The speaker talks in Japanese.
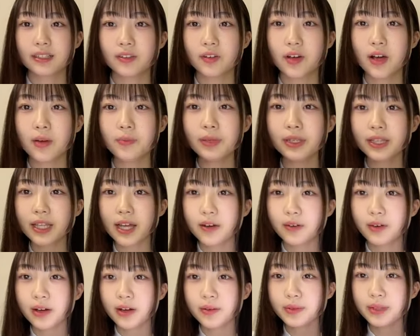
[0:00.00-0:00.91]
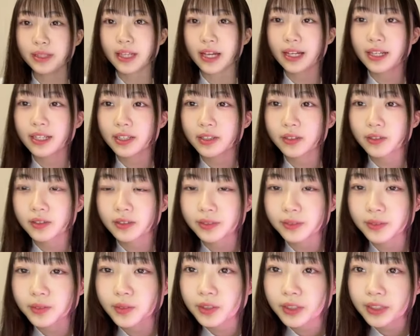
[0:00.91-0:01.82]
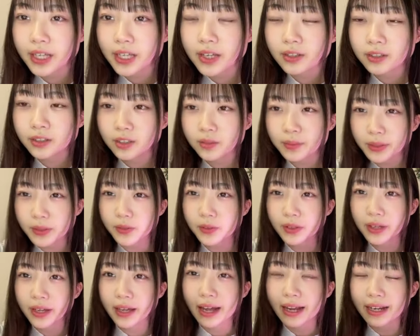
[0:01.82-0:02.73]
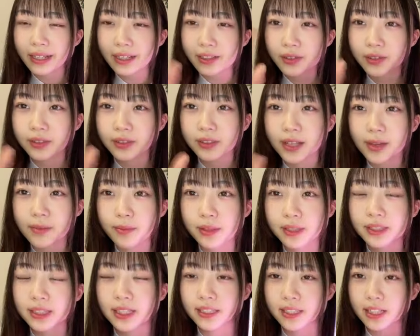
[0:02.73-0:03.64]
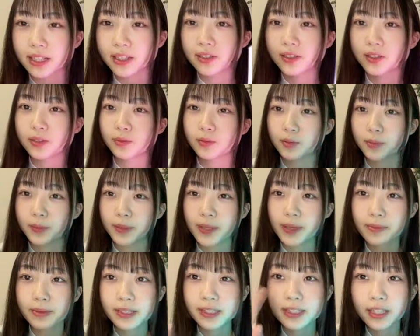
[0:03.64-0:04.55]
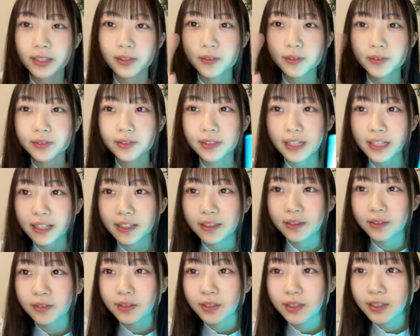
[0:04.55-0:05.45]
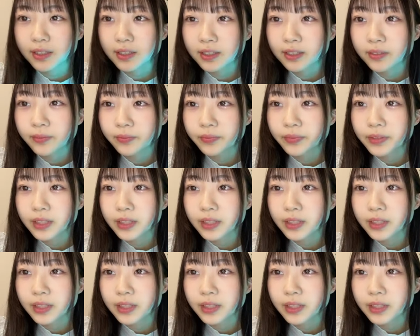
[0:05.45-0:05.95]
おはみたん、おはみたん、ありがとうございます。お、制服の目公演、ありがとうございました。サイリウム、見えましたよ。ありがとね。